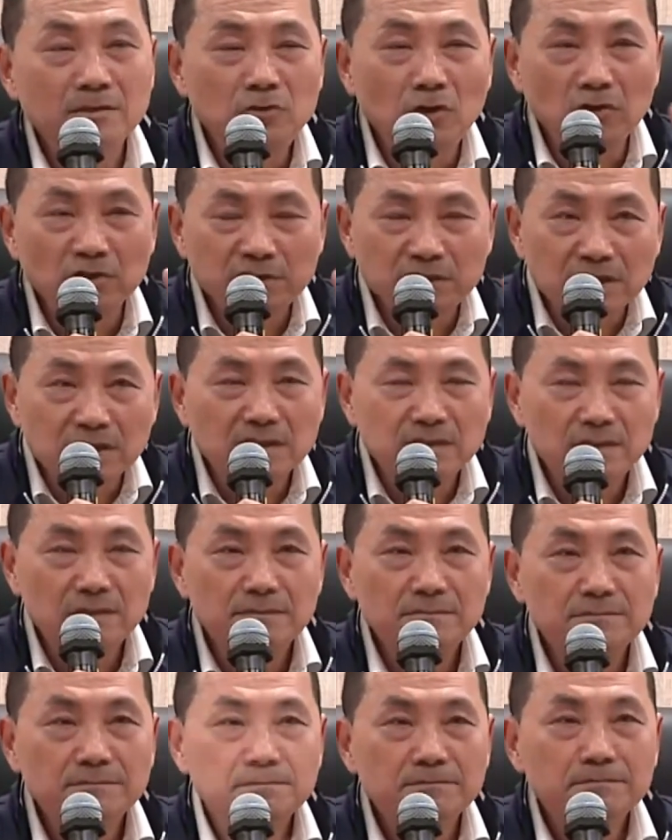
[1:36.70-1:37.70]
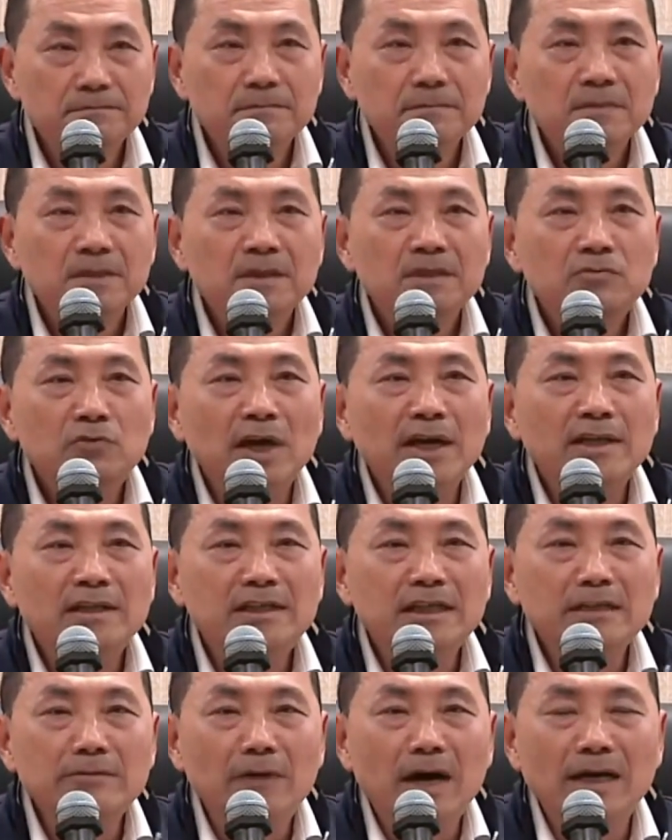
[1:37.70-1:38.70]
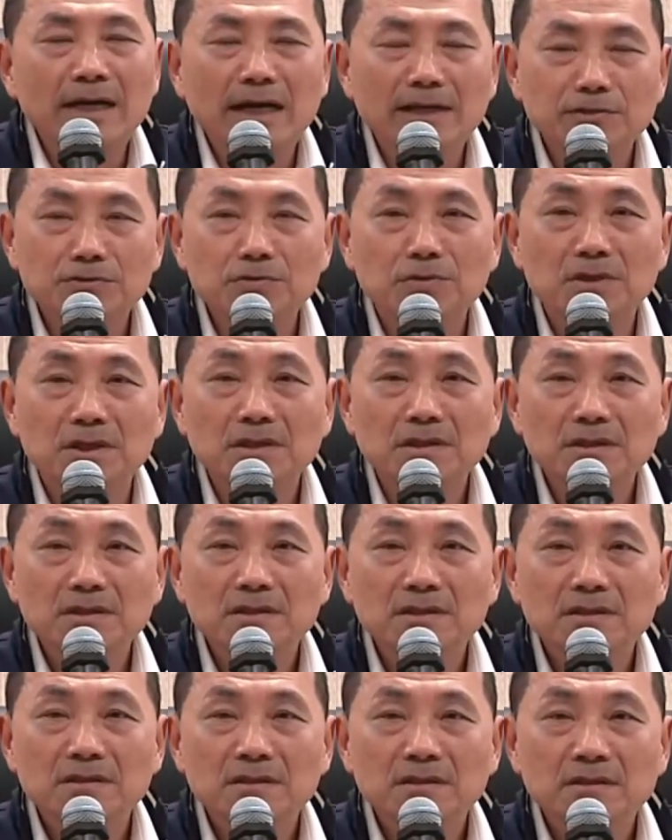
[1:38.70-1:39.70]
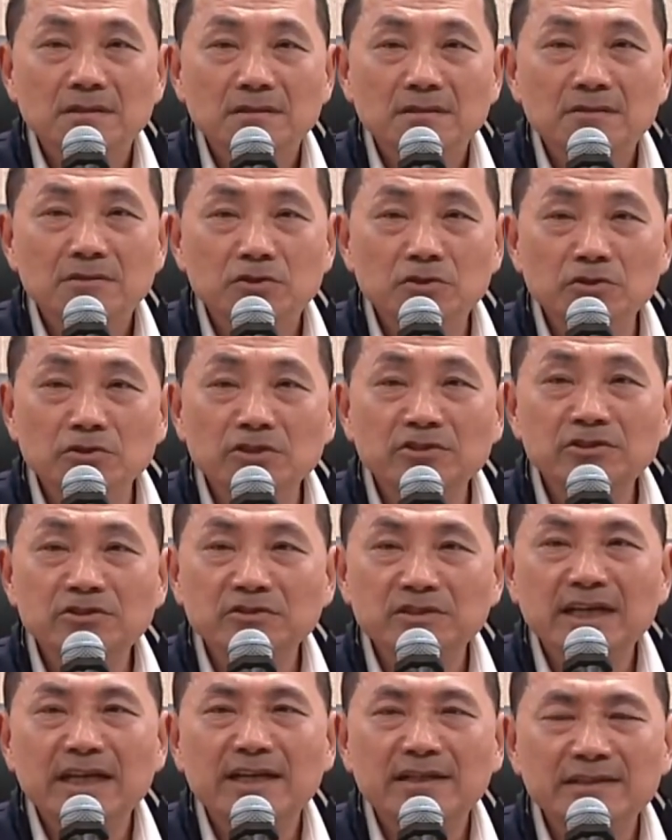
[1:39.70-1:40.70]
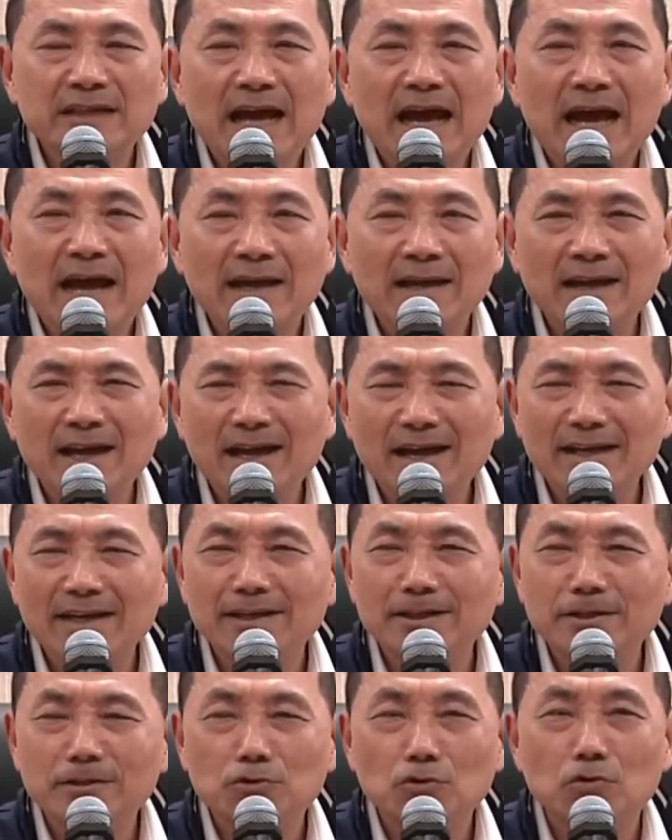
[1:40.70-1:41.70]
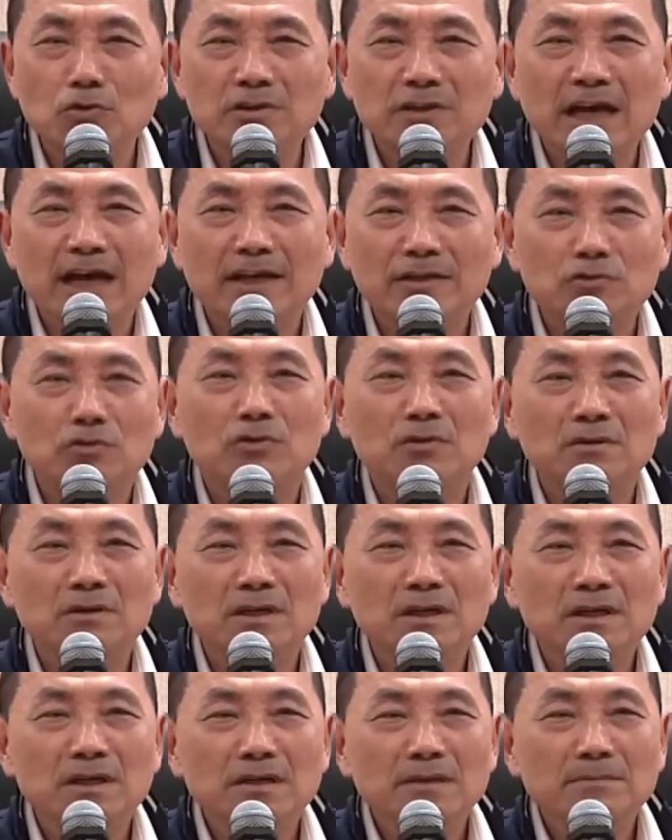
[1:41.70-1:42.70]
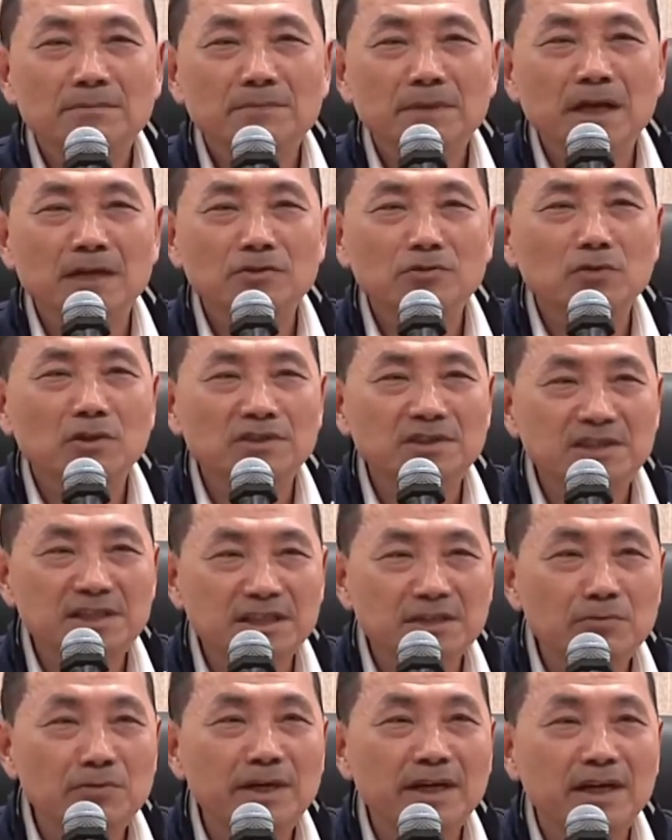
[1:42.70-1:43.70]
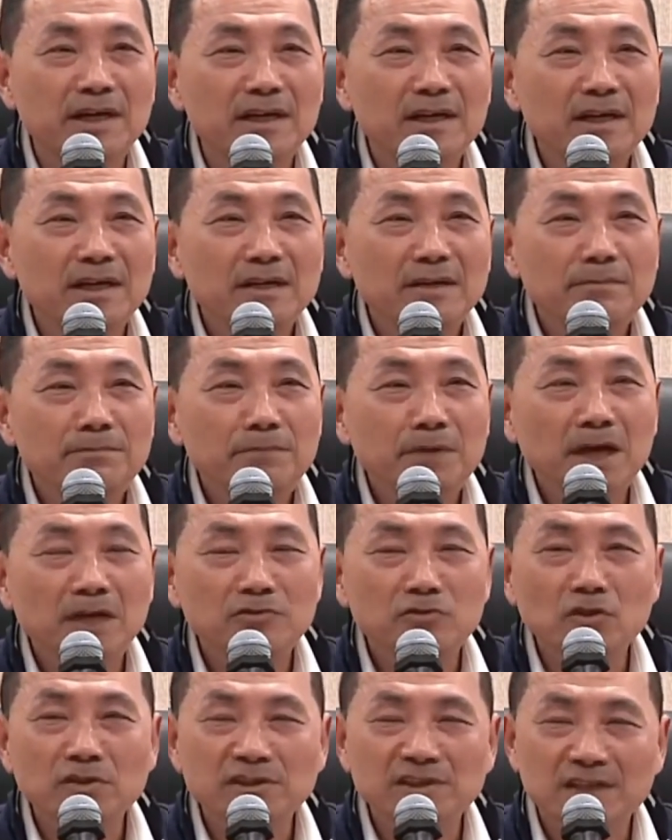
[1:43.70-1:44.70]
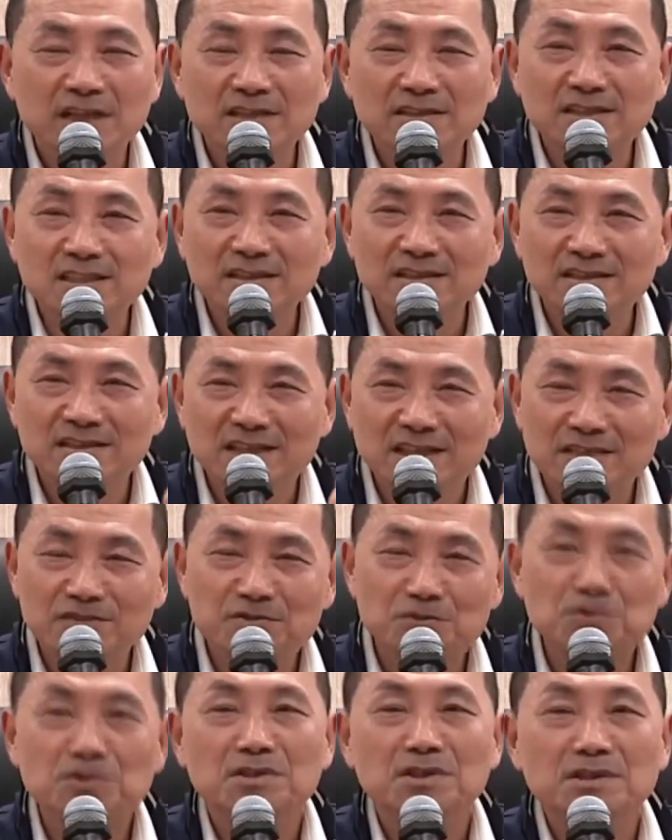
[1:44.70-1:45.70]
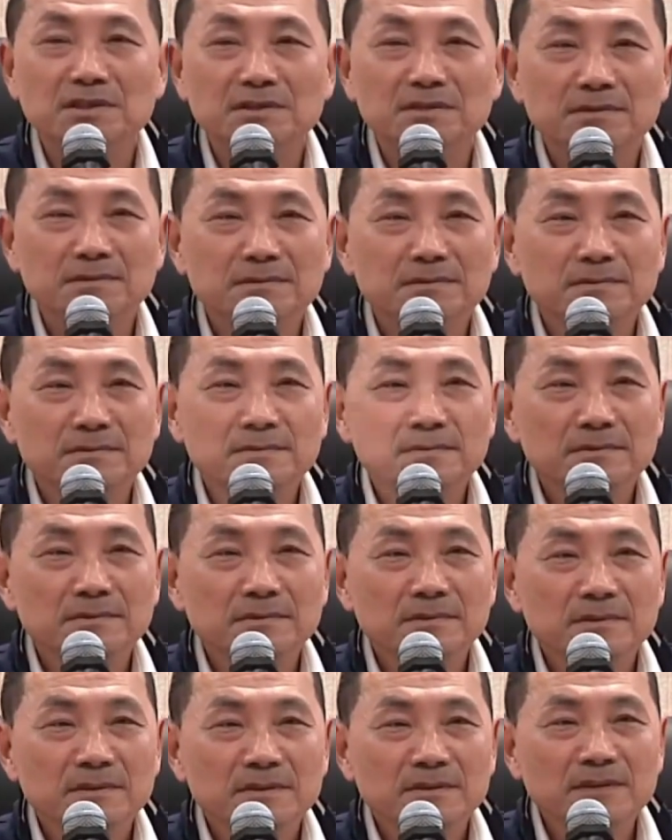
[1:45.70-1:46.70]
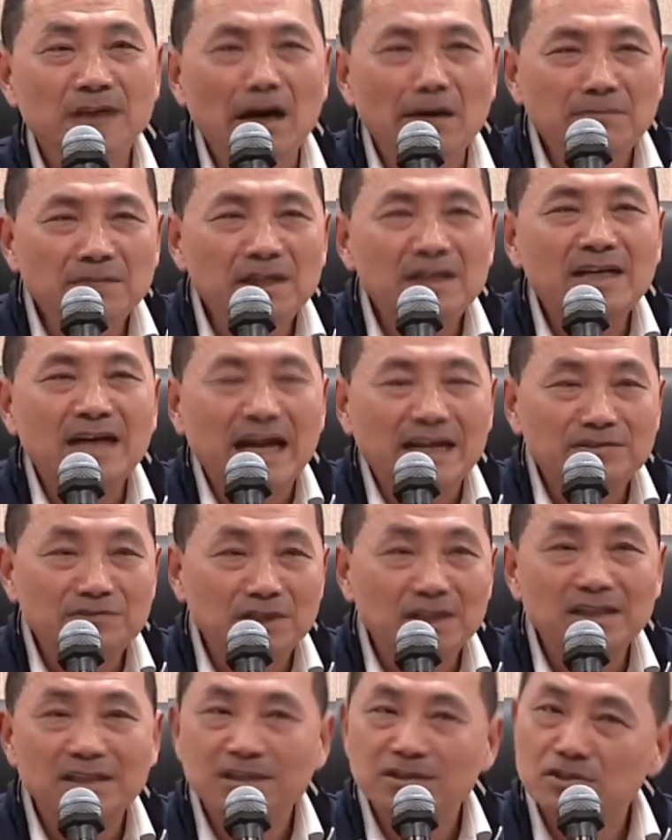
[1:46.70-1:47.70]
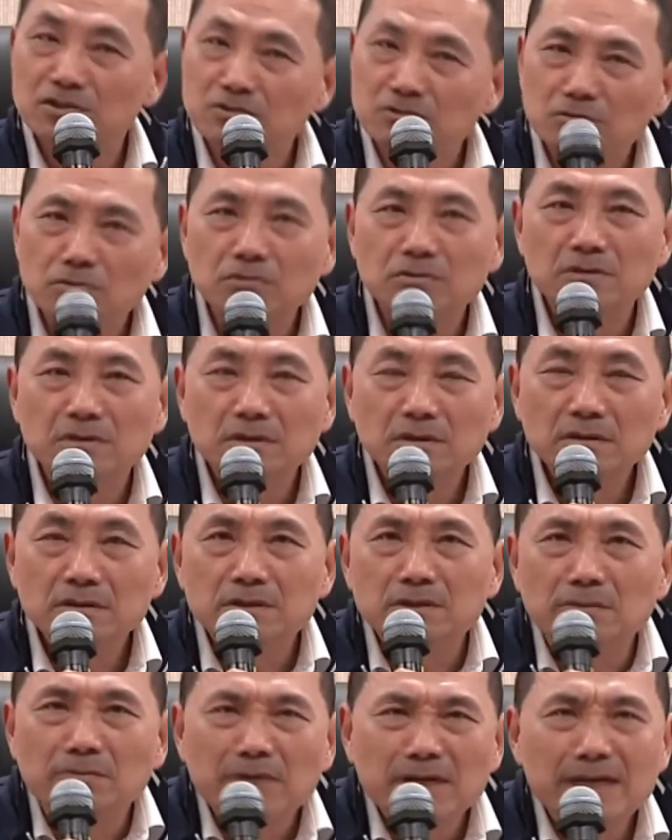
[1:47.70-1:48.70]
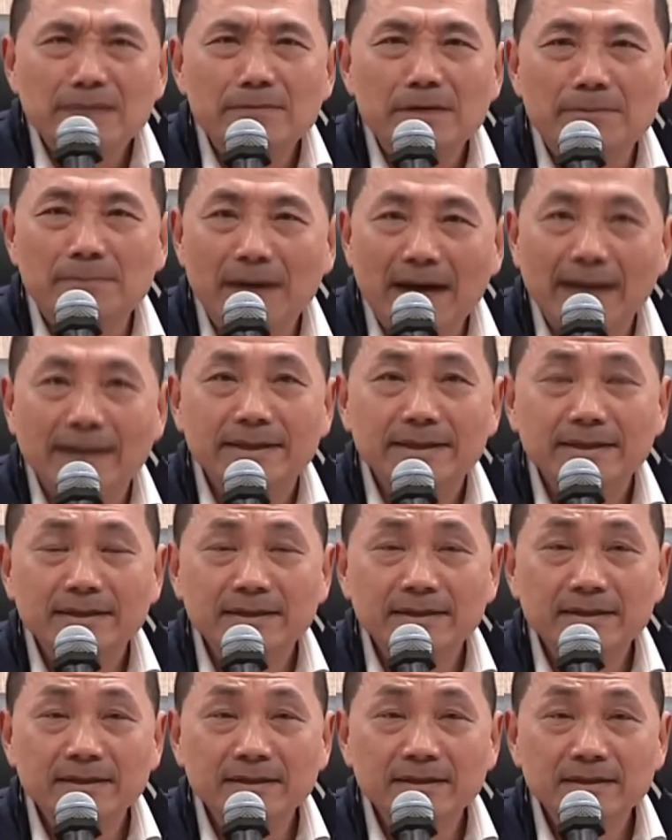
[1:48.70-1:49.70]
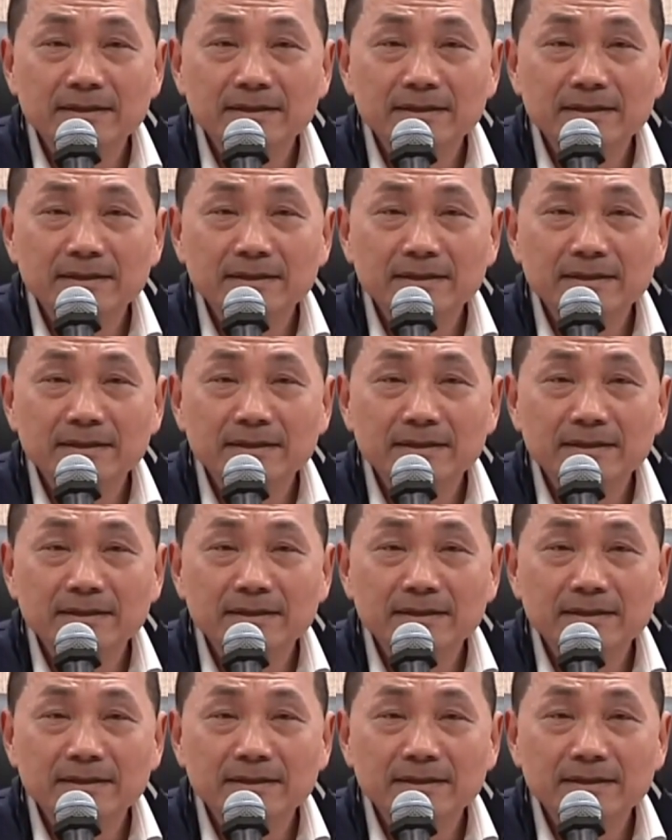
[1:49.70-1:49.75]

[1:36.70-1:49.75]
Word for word: 很多事对地方来说，诸如此类的太多太多。不要说经费，不要说行政程序，让我们的感觉，你的速度怎么会那么慢？